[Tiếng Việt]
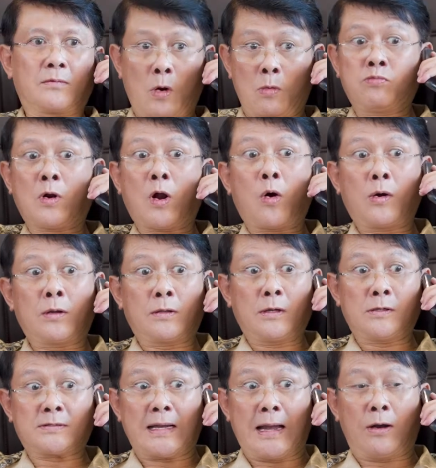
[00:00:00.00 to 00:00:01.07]
đúng rồi chứ
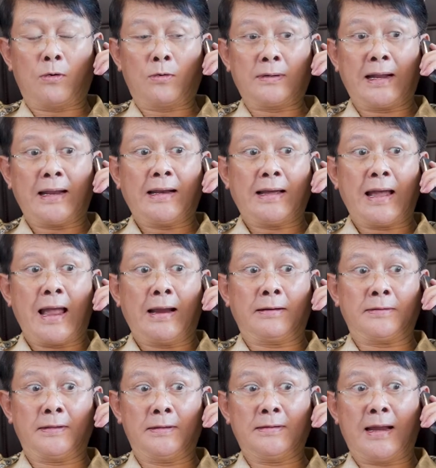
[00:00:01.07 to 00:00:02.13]
sao cái này là
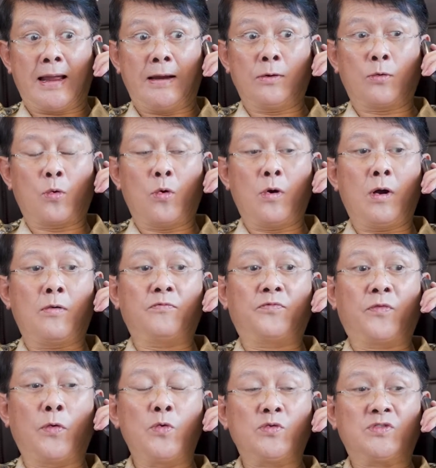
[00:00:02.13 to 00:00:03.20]
hàng chính hãng của
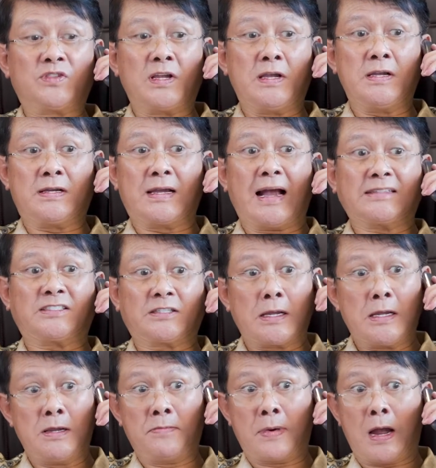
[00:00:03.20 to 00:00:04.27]
Fuji
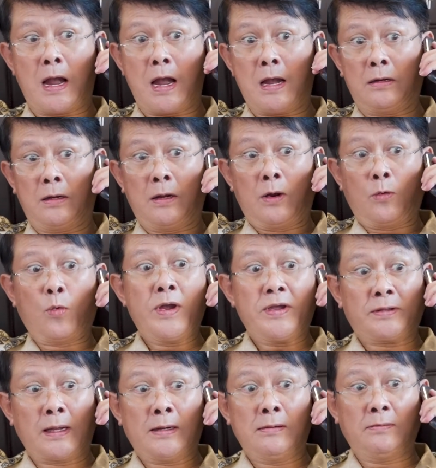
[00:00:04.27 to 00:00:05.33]
Kashi mà uy
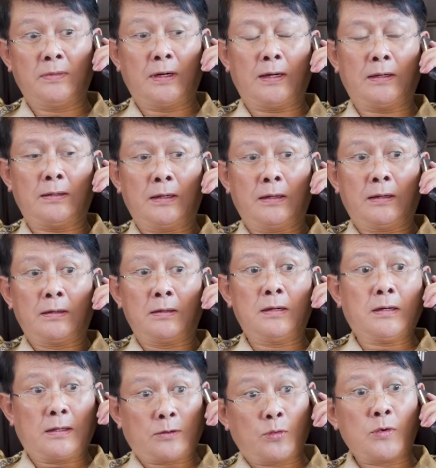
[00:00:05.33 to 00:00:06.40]
tín mà với
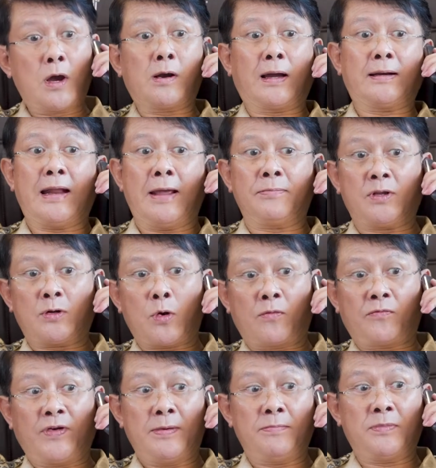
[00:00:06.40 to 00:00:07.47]
lại tôi được anh em trên
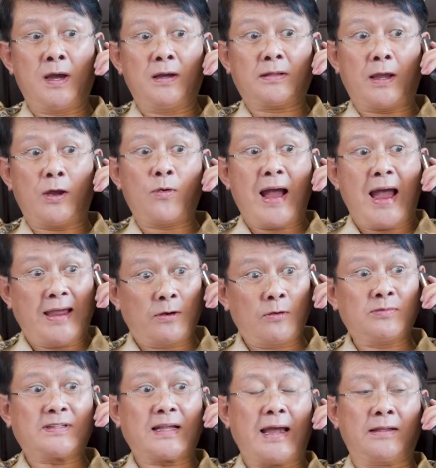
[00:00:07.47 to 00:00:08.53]
đoàn phim giới thiệu ai
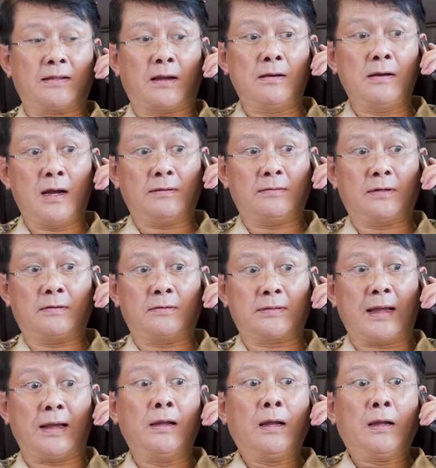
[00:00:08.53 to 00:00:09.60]
cũng xài thử hết người
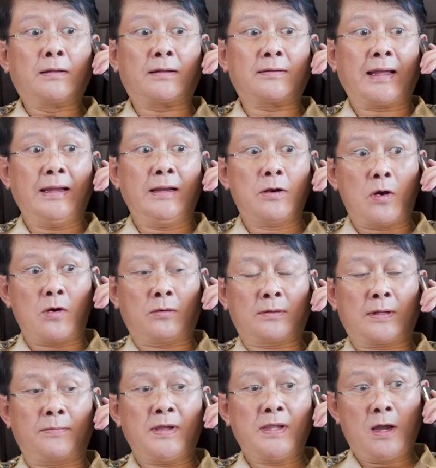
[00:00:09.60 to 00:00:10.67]
ta ta thấy được người
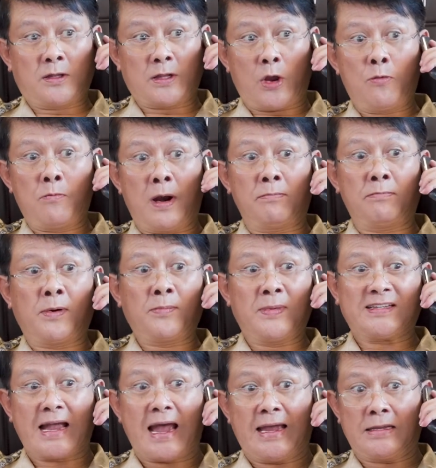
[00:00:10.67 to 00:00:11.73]
ta mới giới thiệu mình mình
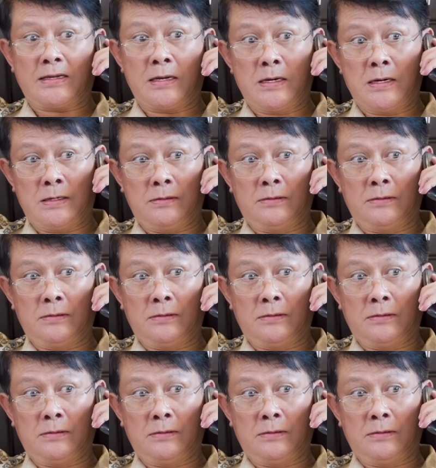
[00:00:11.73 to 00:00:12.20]
mới xài chứ